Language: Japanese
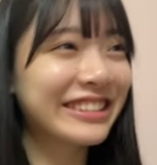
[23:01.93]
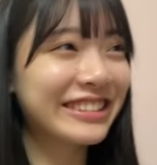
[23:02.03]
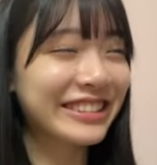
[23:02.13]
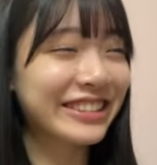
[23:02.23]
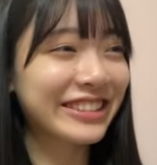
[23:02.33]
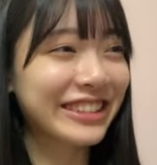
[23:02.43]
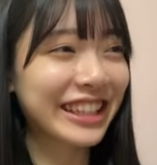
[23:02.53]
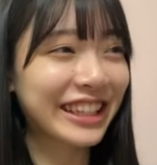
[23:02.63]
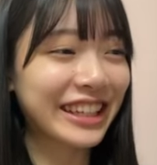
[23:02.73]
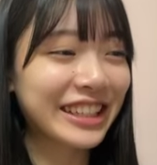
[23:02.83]
いうのそう
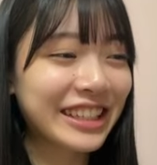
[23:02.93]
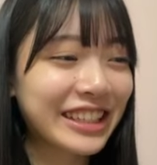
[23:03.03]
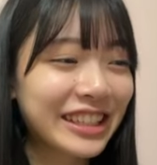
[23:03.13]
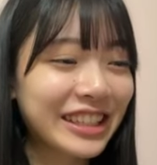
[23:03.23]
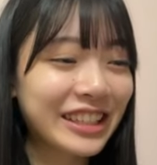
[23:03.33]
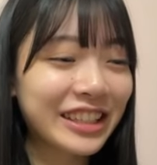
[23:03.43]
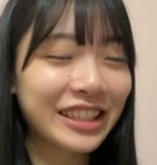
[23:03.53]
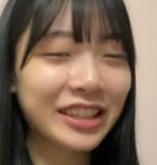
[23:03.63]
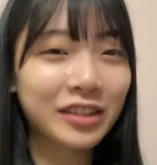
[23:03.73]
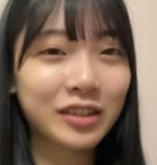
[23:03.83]
なんか
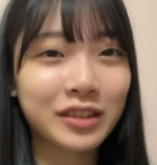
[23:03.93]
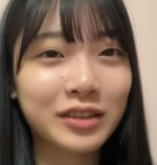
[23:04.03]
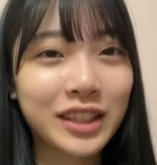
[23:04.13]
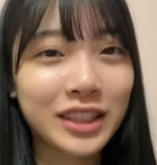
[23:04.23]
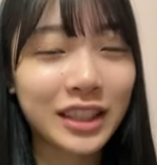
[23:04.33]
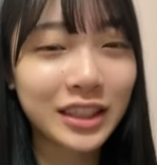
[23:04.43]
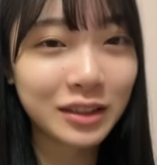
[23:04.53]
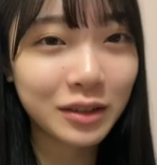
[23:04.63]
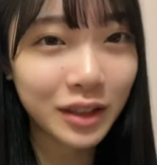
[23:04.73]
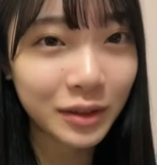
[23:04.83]
結構私が
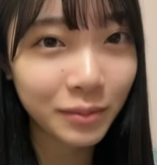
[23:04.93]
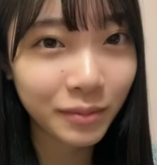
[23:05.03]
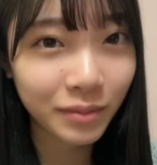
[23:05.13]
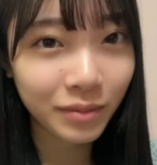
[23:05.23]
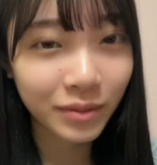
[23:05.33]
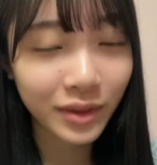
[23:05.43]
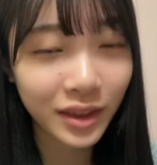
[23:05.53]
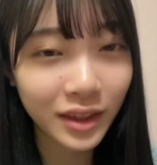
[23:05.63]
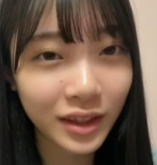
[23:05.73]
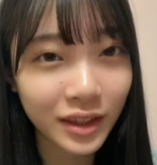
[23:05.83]
すごい
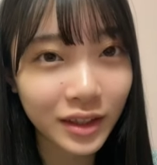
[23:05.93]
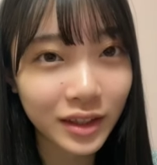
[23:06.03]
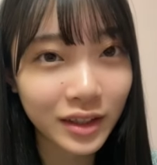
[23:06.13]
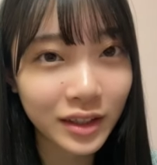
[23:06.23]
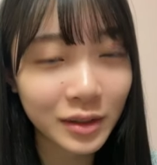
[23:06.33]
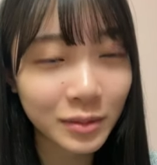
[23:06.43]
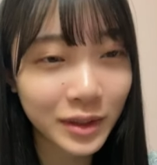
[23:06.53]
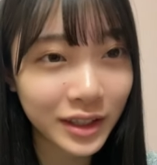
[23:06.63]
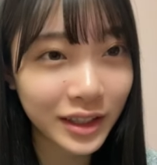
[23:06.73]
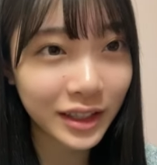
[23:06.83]
頑
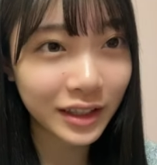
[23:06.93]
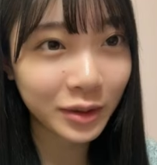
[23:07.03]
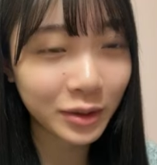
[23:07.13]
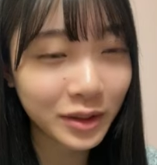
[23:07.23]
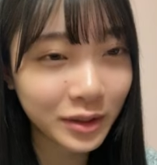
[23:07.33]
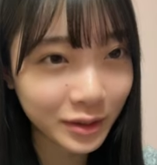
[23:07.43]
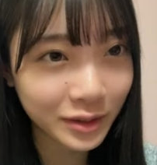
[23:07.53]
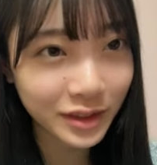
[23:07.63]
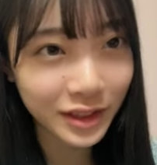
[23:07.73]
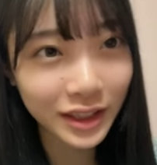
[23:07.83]
張って「よう
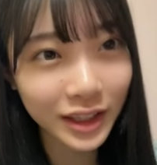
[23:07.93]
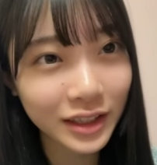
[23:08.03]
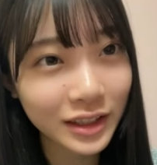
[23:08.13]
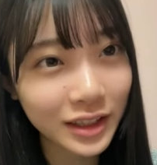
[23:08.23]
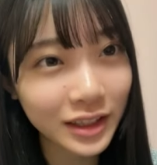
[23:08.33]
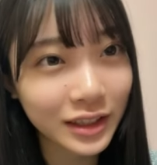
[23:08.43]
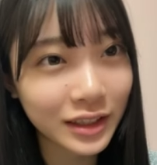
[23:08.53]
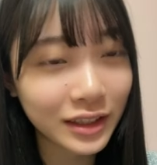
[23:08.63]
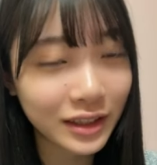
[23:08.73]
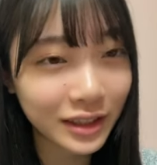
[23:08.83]
よう」って話しかけ
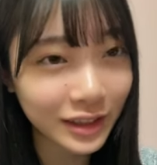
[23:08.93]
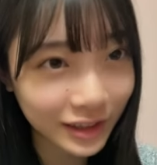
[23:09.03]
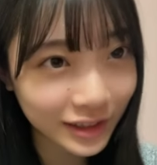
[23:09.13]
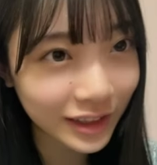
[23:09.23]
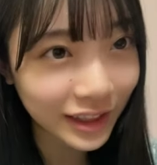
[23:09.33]
に行って